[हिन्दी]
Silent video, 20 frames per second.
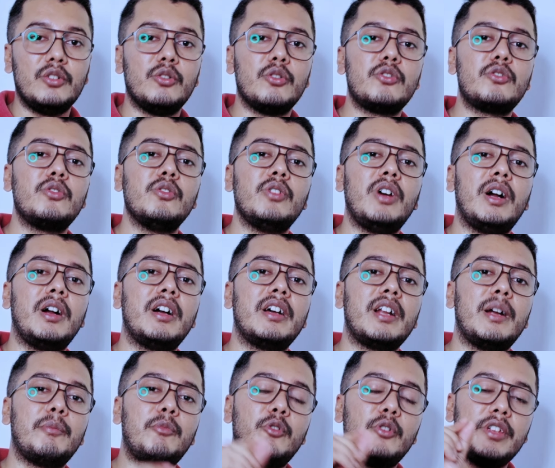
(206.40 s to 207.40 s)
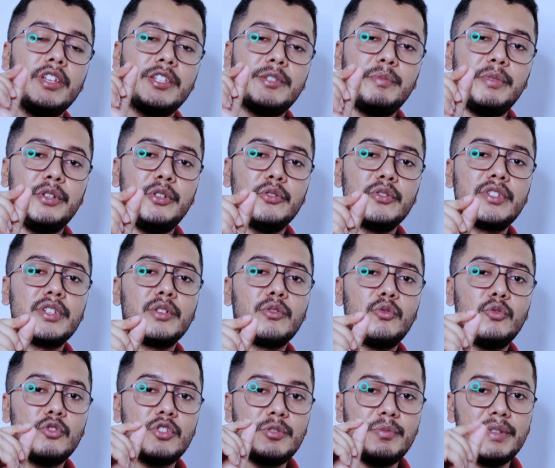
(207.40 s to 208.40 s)
दोस्तों अगर आपको इस वीडियो से
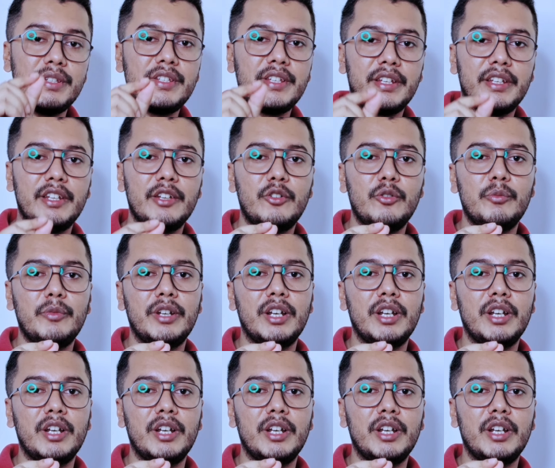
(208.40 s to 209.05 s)
कुछ भी सीखने को